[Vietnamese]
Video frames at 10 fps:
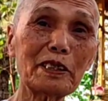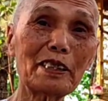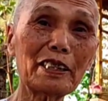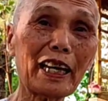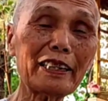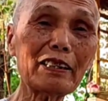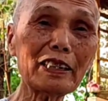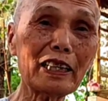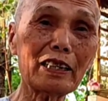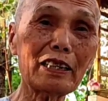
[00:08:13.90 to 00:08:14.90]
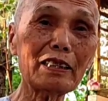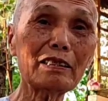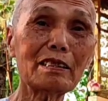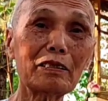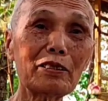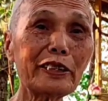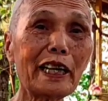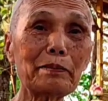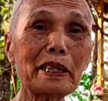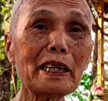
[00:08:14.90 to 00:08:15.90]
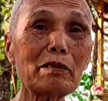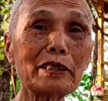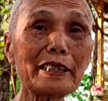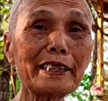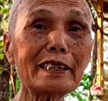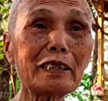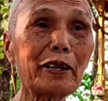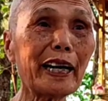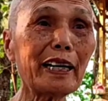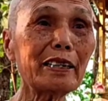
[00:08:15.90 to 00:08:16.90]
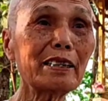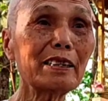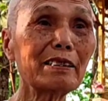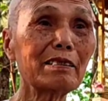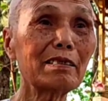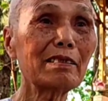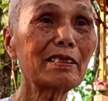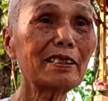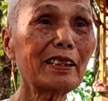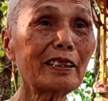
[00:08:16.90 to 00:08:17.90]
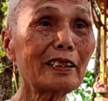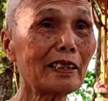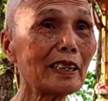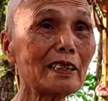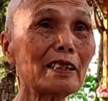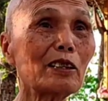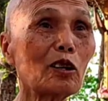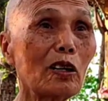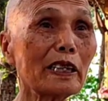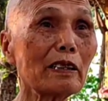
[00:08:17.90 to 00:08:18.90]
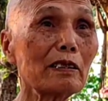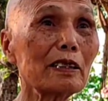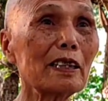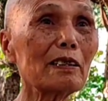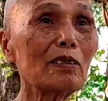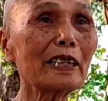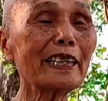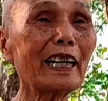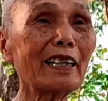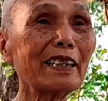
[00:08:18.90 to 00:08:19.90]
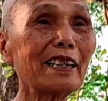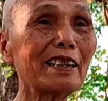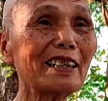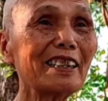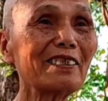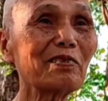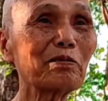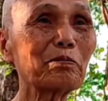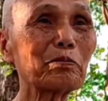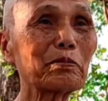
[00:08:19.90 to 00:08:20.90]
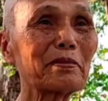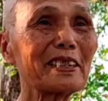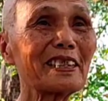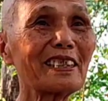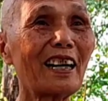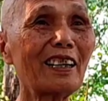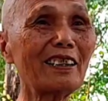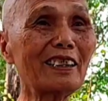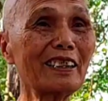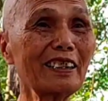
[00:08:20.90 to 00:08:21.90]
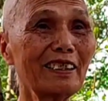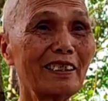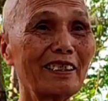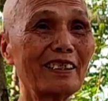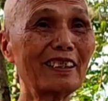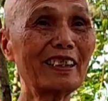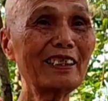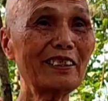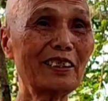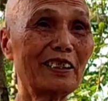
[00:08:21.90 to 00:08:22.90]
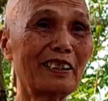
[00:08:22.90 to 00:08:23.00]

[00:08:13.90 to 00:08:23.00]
vì thầy nói là ra biển đông thấy chiến thứ ba thì tới rồi còn còn còn nghi ngờ gì nữa chính chính miệng thầy nói mà à